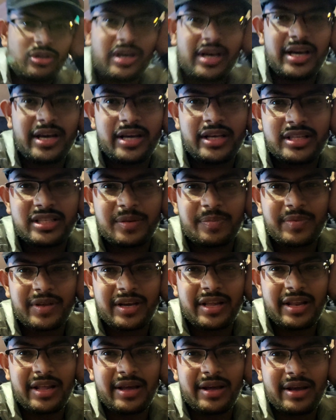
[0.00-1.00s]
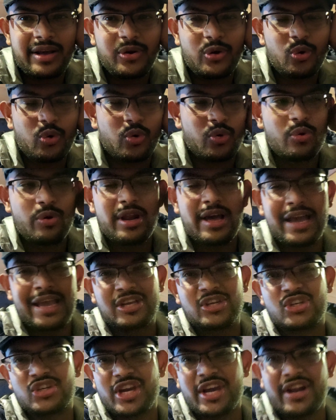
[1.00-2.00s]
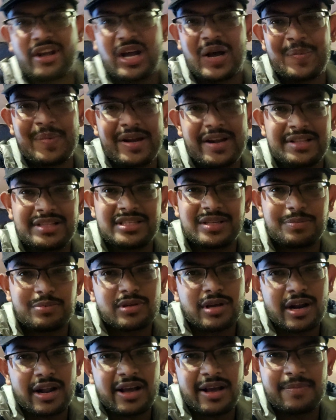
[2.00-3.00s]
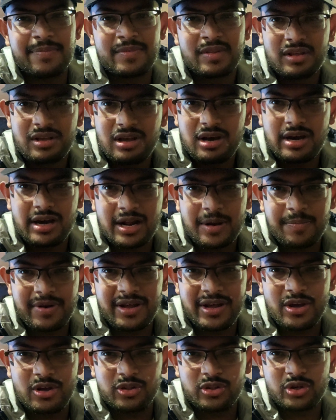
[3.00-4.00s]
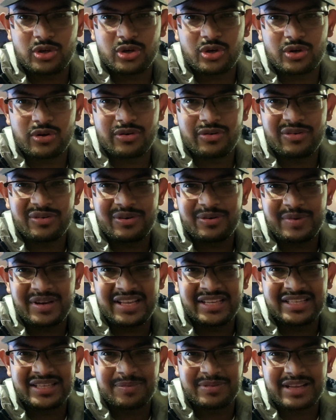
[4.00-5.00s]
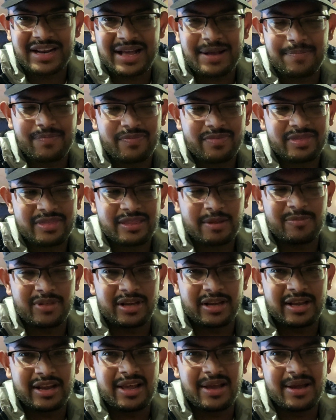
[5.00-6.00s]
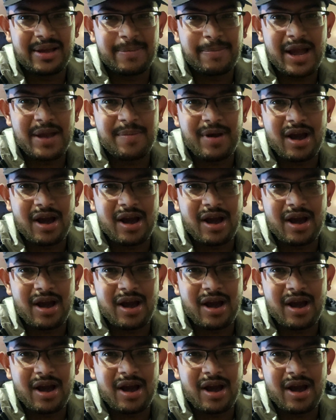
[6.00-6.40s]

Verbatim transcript: गाइस तब तक के लिए डू लाइक शेयर कमेंट एंड सब्सक्राइब अगर आप नए हो तो प्लीज़ सब्सक्राइब तब तक के लिए बाय